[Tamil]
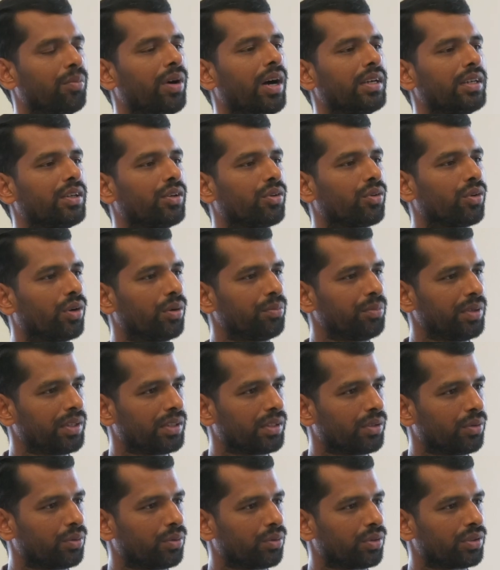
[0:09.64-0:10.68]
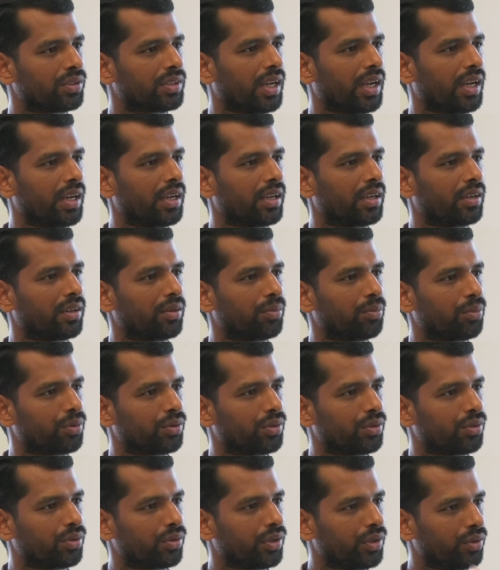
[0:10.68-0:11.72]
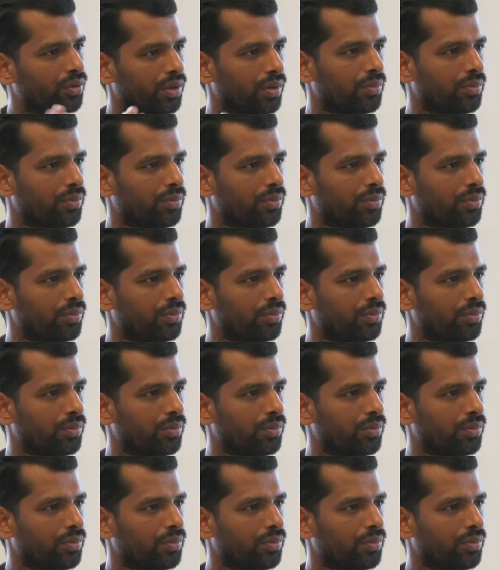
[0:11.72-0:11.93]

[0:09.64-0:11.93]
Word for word: மாட்டு கோமியத்தை குடித்தா புற்றுநோய்